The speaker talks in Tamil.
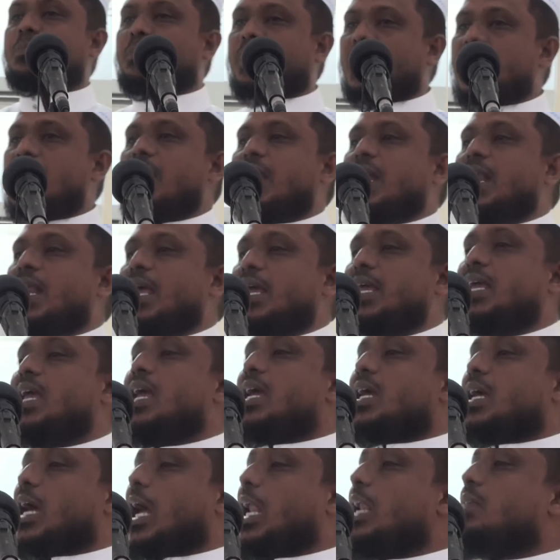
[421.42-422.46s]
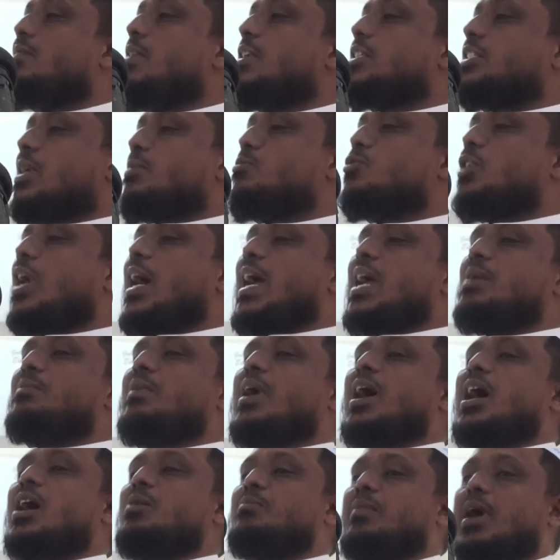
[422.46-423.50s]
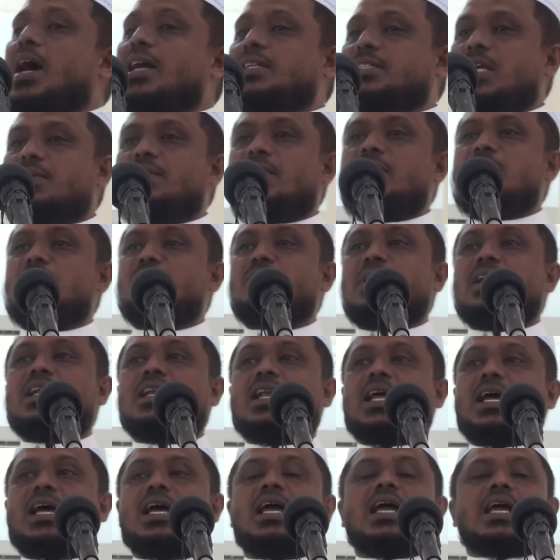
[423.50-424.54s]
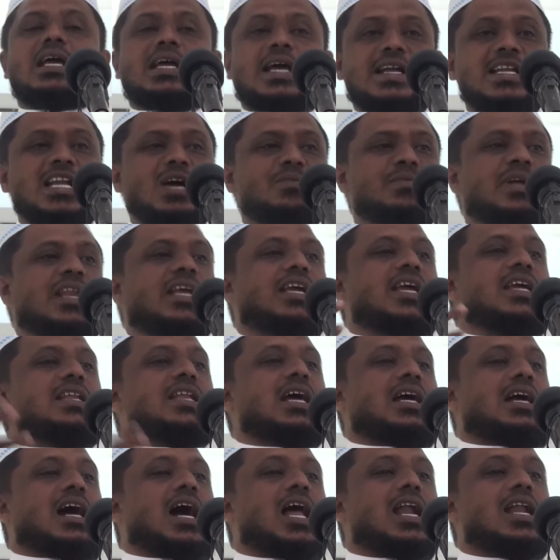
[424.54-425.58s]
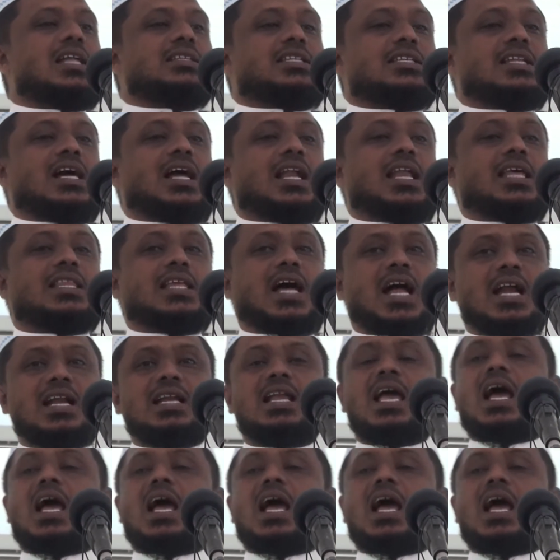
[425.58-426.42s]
பிள்ளைகளை கல்வி சமுதாயமாக மாற்ற வேண்டும் என்ற எண்ணம் இருக்கின்ற காரணத்தினாலே தான்